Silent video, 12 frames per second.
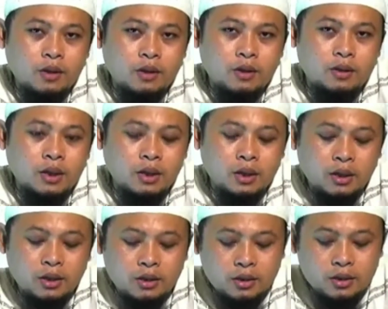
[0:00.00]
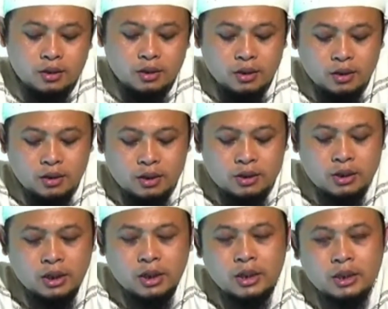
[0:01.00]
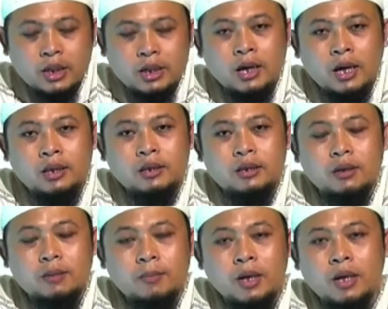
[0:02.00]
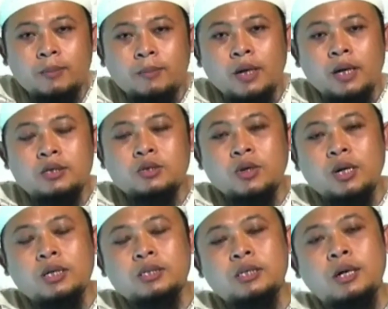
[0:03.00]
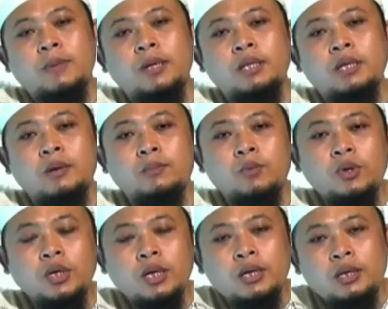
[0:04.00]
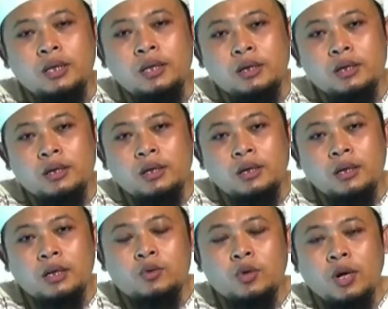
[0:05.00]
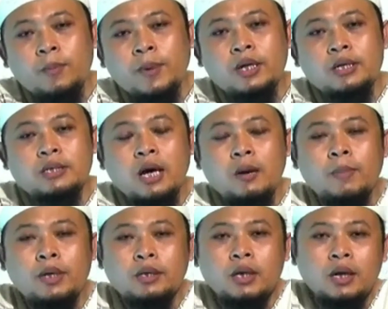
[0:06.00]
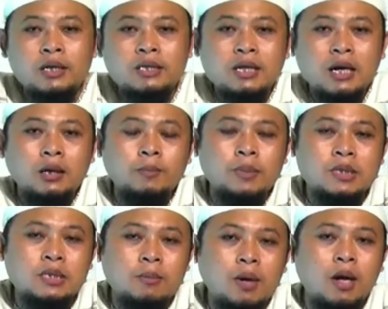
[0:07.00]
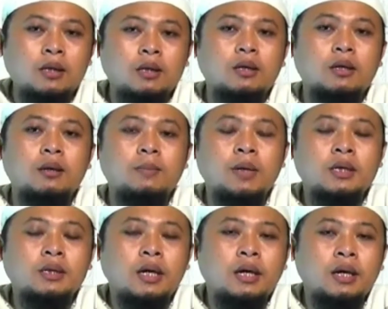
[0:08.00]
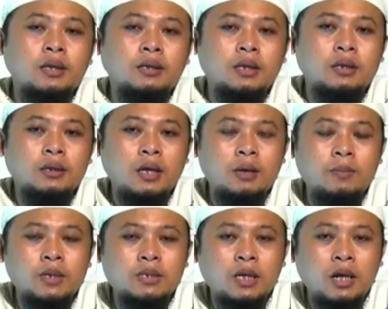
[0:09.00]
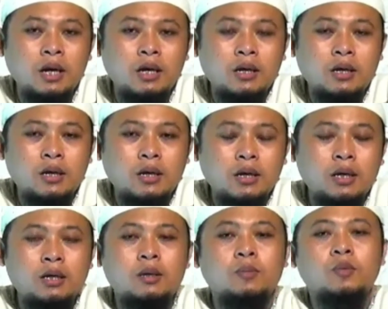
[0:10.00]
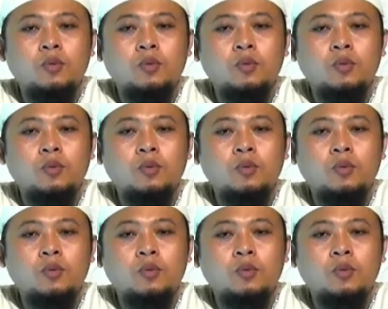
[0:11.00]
Jadi di sini kita lihat bagaimana seorang sahabat yang mulia ini dan juga para sahabat yang lain sangat bersemangat bertanya tentang masalah ilmu.